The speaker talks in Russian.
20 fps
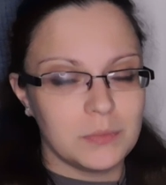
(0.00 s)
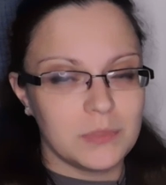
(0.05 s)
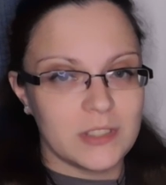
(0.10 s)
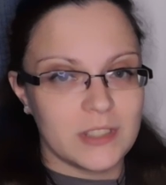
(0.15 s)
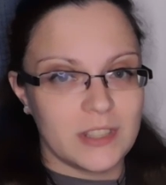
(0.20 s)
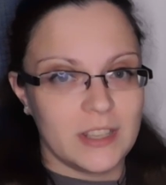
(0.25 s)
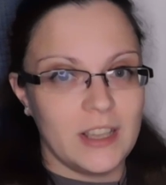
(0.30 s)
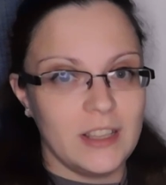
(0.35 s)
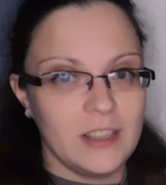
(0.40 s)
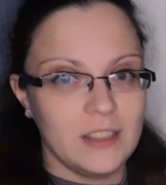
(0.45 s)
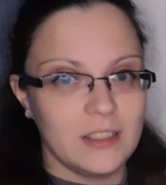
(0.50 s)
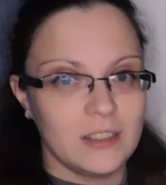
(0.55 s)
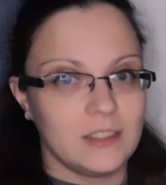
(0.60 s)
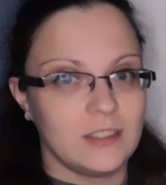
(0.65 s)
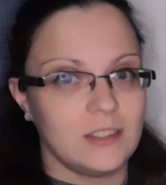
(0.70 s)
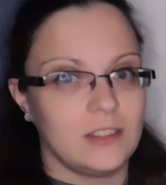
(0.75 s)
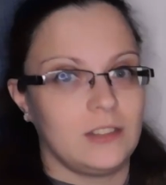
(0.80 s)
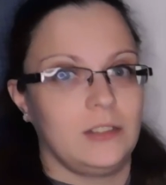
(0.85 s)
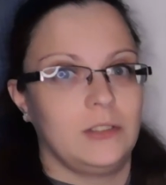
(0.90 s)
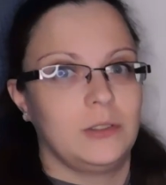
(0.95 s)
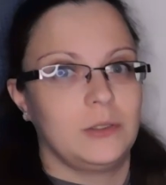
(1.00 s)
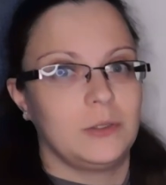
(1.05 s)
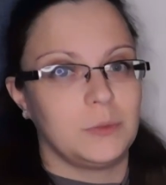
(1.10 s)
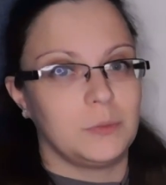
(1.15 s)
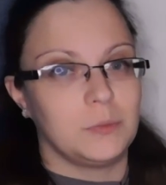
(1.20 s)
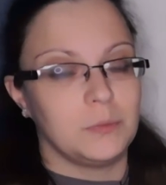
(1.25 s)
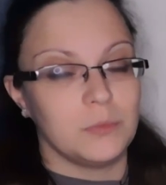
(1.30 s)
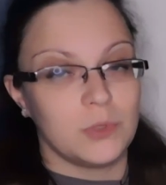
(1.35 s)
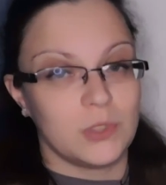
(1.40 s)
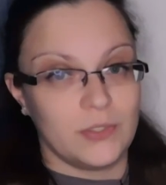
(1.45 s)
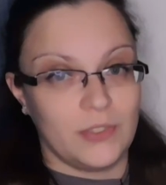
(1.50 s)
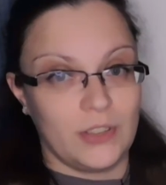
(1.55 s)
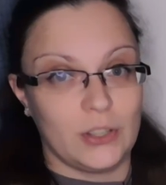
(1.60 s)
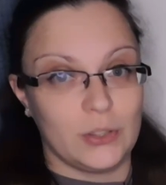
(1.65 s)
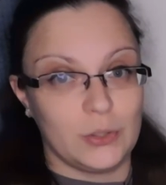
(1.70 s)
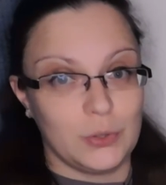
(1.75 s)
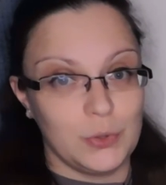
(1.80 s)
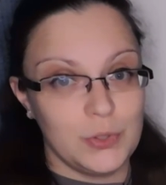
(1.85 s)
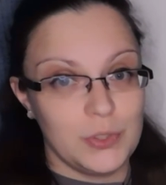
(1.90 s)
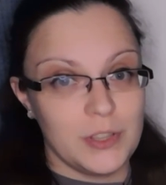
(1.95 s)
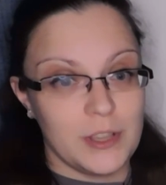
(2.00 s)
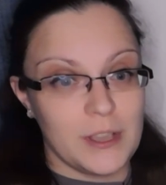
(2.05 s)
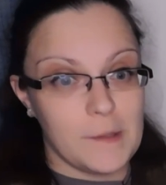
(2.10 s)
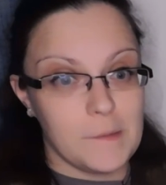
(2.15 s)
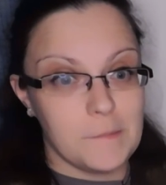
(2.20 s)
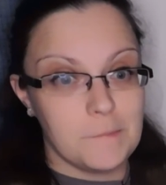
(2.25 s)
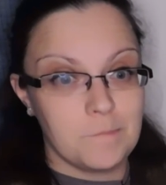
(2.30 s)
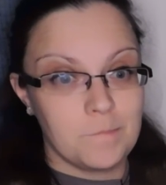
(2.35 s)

ценят э, своих друзей.